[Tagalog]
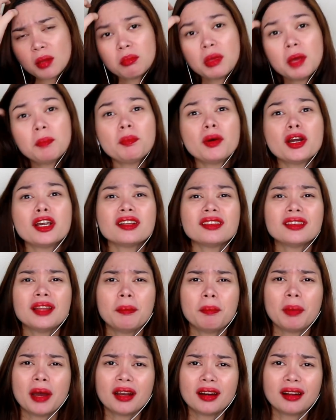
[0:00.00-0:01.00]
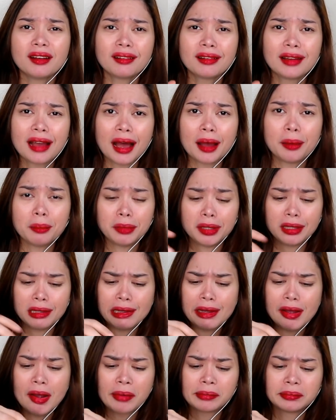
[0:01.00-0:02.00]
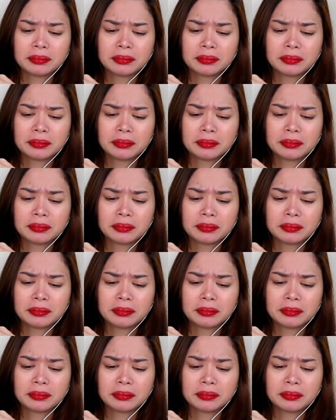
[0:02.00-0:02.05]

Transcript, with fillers: May part na parang gummy